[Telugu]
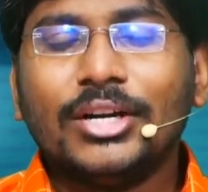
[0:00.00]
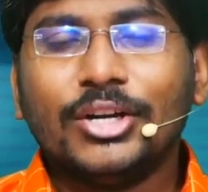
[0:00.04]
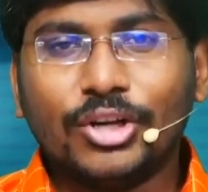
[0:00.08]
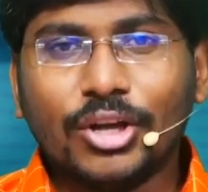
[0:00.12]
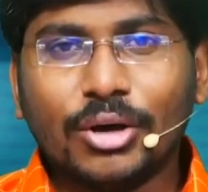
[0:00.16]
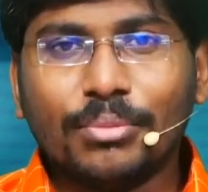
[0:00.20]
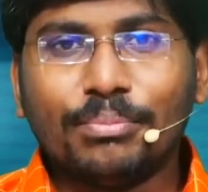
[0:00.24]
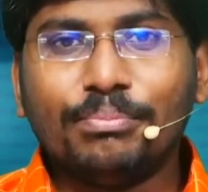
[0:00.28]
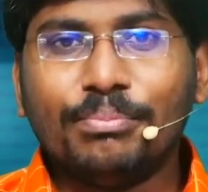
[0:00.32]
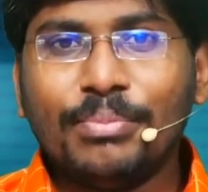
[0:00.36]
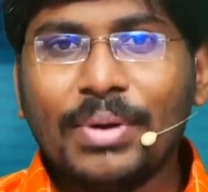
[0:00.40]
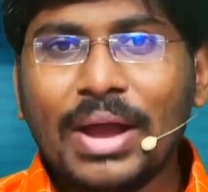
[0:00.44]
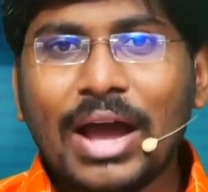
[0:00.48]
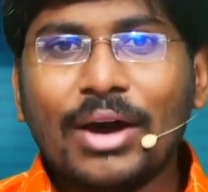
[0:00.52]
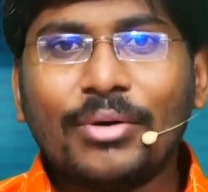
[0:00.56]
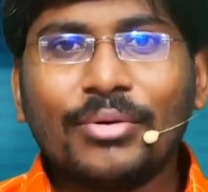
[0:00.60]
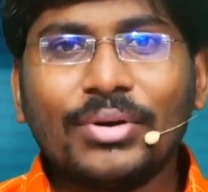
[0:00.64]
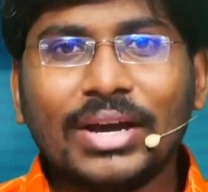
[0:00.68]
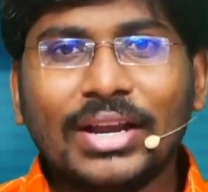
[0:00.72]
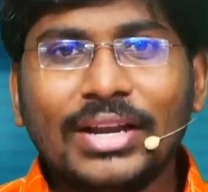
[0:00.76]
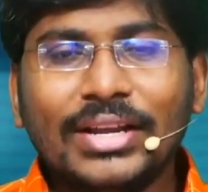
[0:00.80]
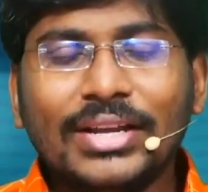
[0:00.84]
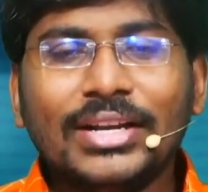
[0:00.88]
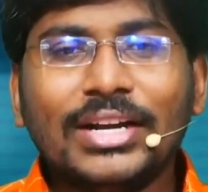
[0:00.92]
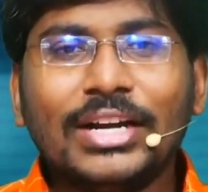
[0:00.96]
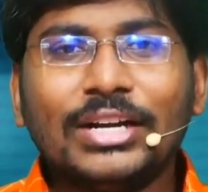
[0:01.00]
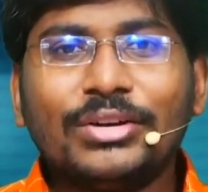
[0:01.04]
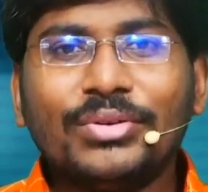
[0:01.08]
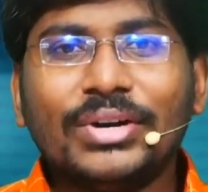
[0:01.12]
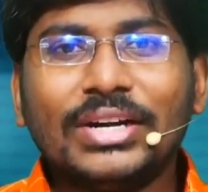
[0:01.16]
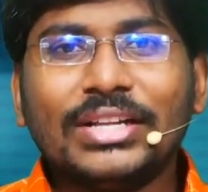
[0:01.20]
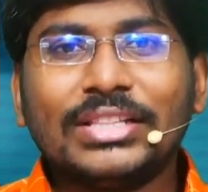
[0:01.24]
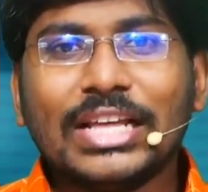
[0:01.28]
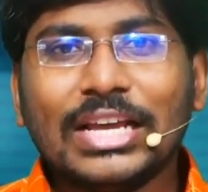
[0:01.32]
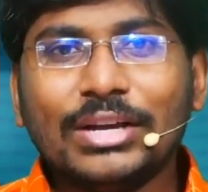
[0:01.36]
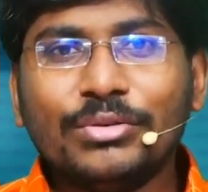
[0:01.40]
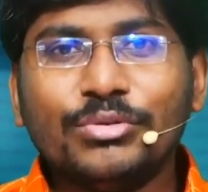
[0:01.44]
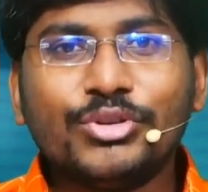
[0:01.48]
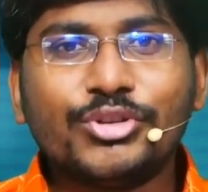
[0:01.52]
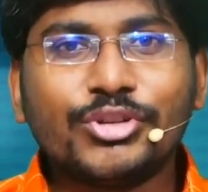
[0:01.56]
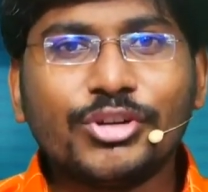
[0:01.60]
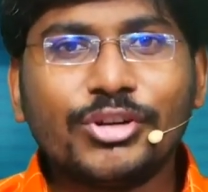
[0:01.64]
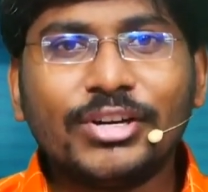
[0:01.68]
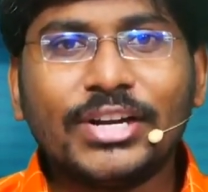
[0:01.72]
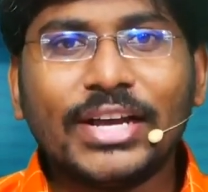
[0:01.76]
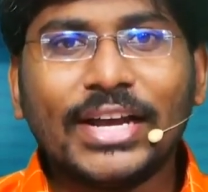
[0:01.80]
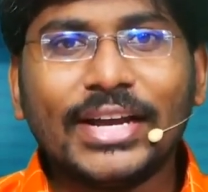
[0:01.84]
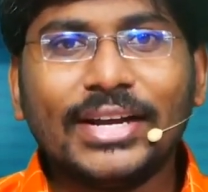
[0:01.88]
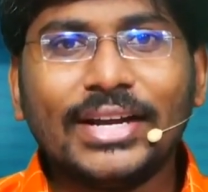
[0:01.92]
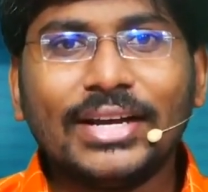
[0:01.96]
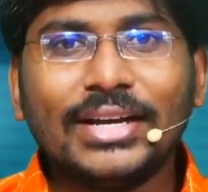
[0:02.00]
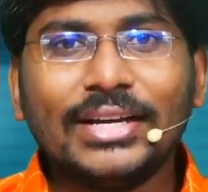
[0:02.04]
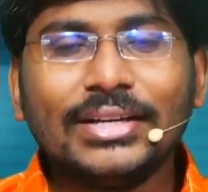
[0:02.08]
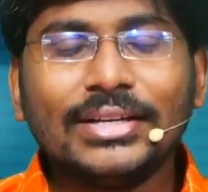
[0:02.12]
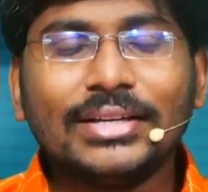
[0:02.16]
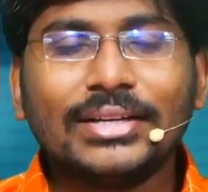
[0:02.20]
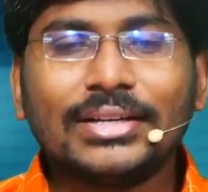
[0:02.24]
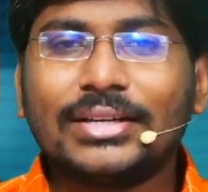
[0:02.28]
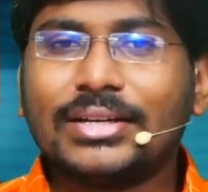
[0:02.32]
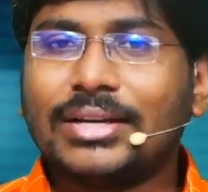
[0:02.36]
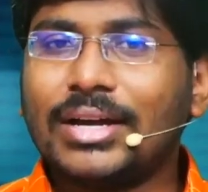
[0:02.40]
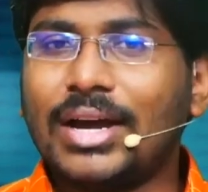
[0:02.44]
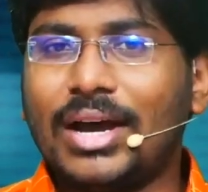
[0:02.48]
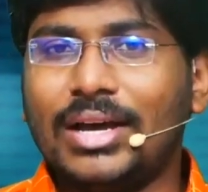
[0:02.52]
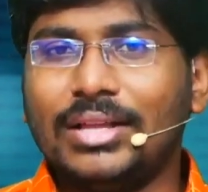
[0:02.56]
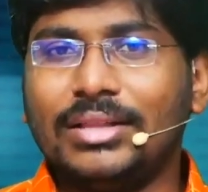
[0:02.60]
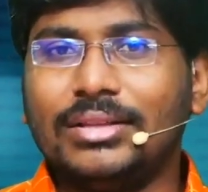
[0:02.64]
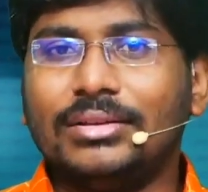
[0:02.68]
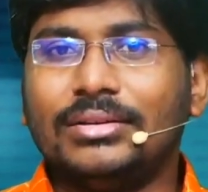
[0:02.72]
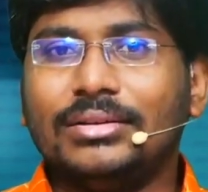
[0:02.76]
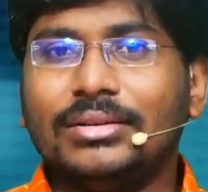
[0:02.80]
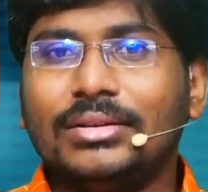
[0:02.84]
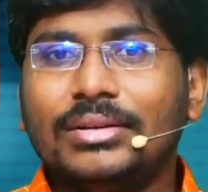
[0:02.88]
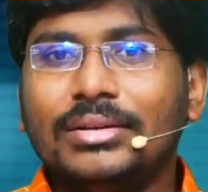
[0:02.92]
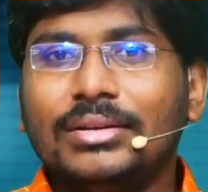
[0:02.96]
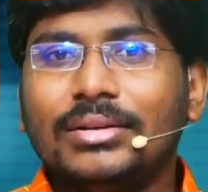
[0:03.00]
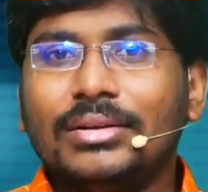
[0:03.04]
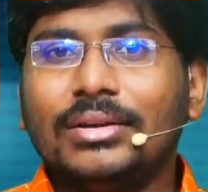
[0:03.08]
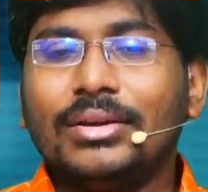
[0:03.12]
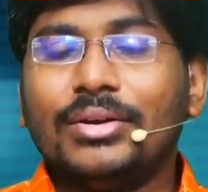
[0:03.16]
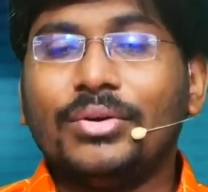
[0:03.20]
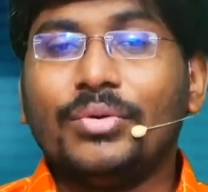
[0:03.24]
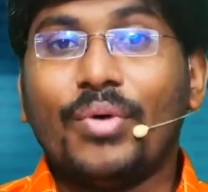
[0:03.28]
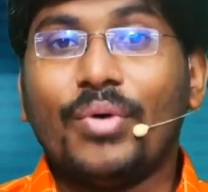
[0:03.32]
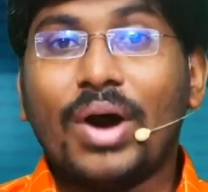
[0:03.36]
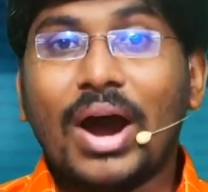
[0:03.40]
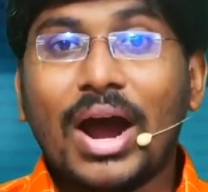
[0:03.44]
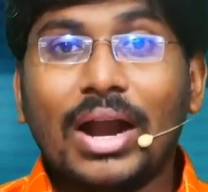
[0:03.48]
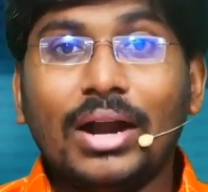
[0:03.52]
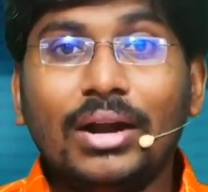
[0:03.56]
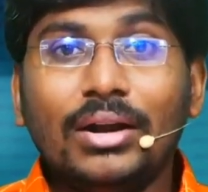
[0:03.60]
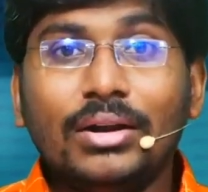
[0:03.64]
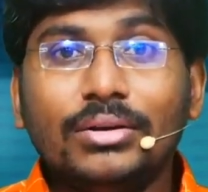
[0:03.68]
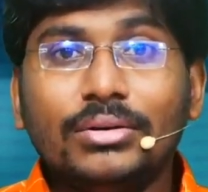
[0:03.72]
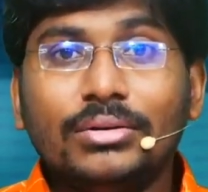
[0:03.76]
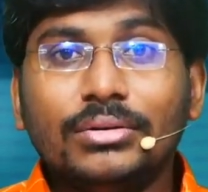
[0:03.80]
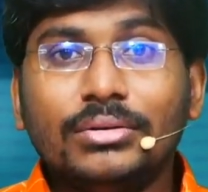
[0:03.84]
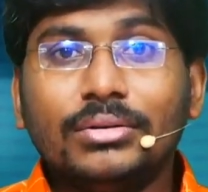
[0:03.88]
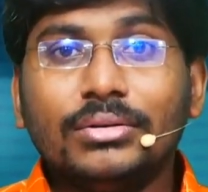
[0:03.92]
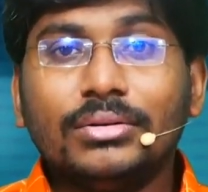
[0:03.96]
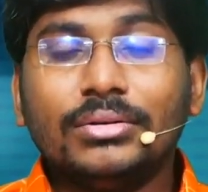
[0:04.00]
డబ్బు అవ్వగలిగినటువంటి దైవజనుడు ఆయన కాదు వాళ్ళు